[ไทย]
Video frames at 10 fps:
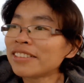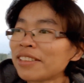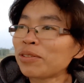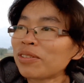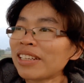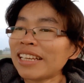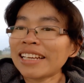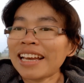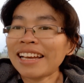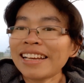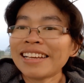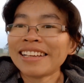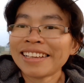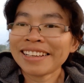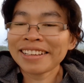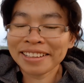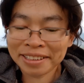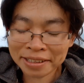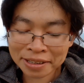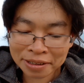สนุกดีค่ะ
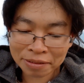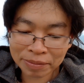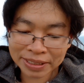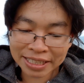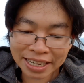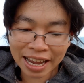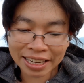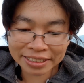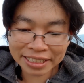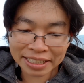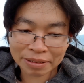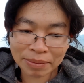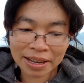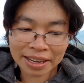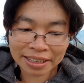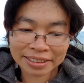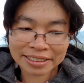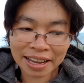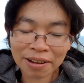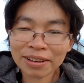บรรยากาศดีมาก
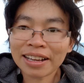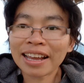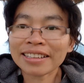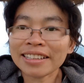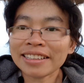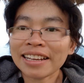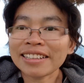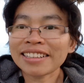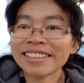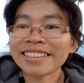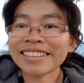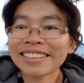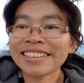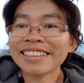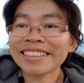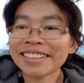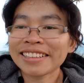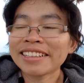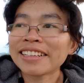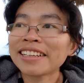เช้าอากาศเย็
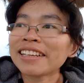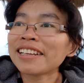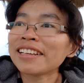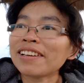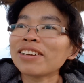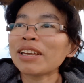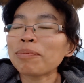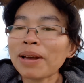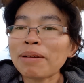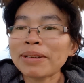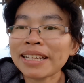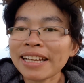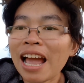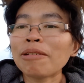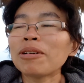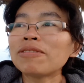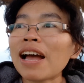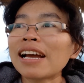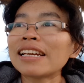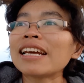นๆ เราเก็บภาพบรรยากาศมาฝา
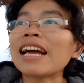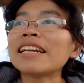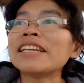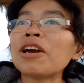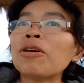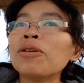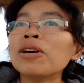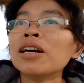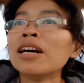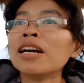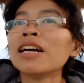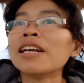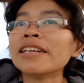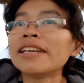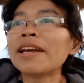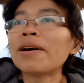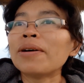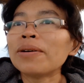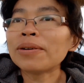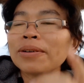กกันนะคะ เดี๋ยวเดี๋ยว
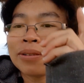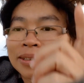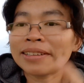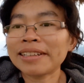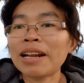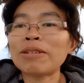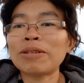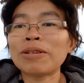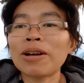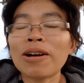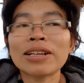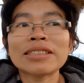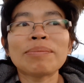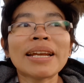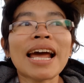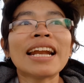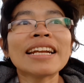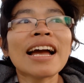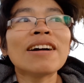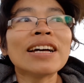เราก็จะไปทาน
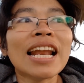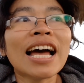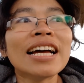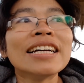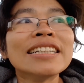ข้าวกันละ